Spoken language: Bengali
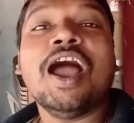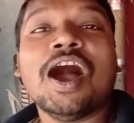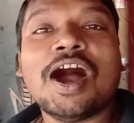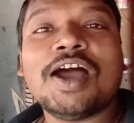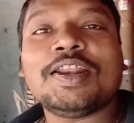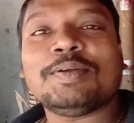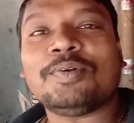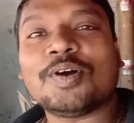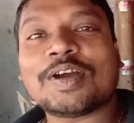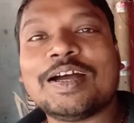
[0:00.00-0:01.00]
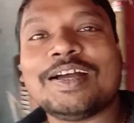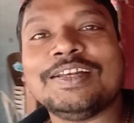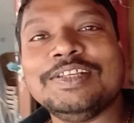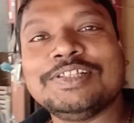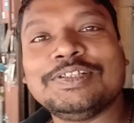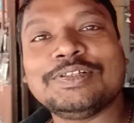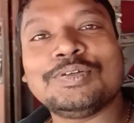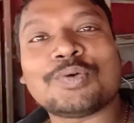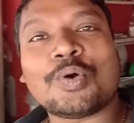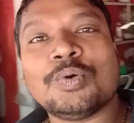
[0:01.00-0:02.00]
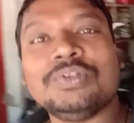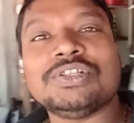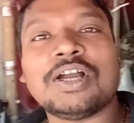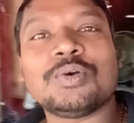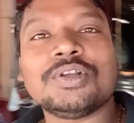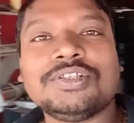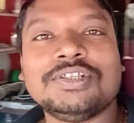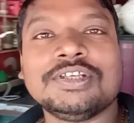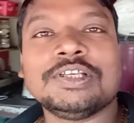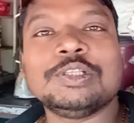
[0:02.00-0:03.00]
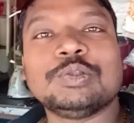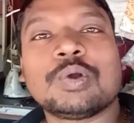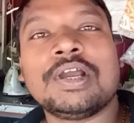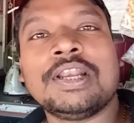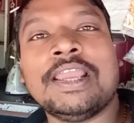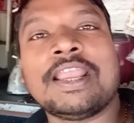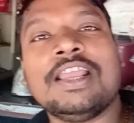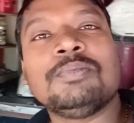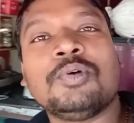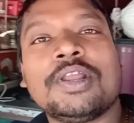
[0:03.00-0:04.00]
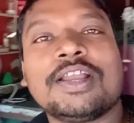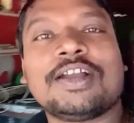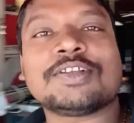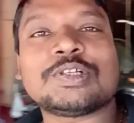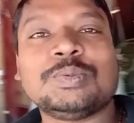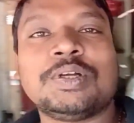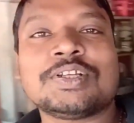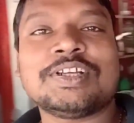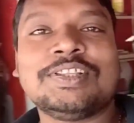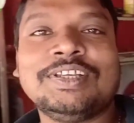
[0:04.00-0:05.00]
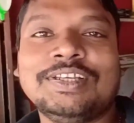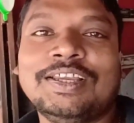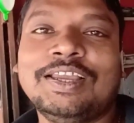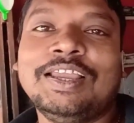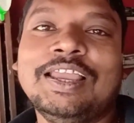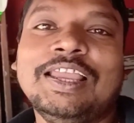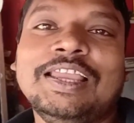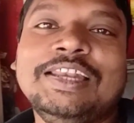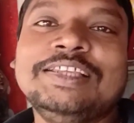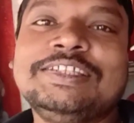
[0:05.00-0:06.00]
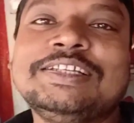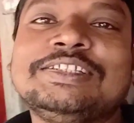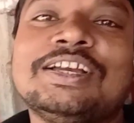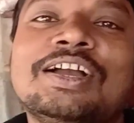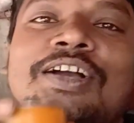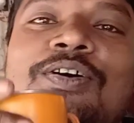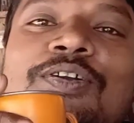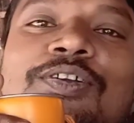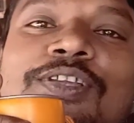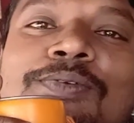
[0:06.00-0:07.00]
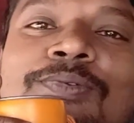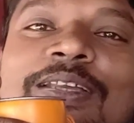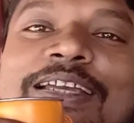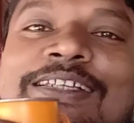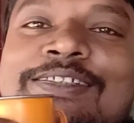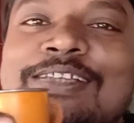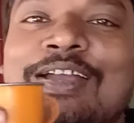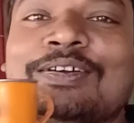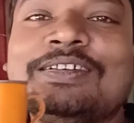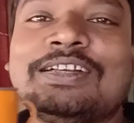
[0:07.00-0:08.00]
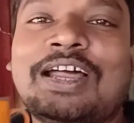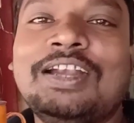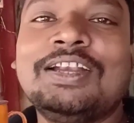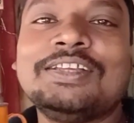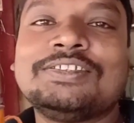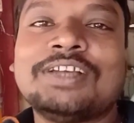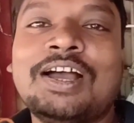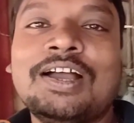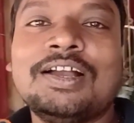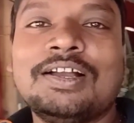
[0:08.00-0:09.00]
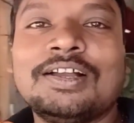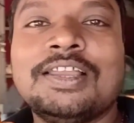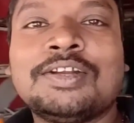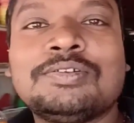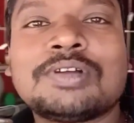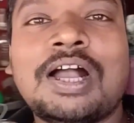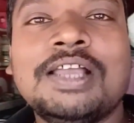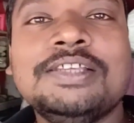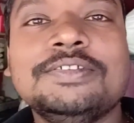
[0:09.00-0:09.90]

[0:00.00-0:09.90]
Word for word: হায় রে ভগা নিজের জন্য কখন চা করেছি কিন্তু দোকানে একের পর এক কাস্টমার সাথে নিজের চা খাওয়ার কথাই ভুলে গেছি এখন ঠান্ডা চা একটু খাই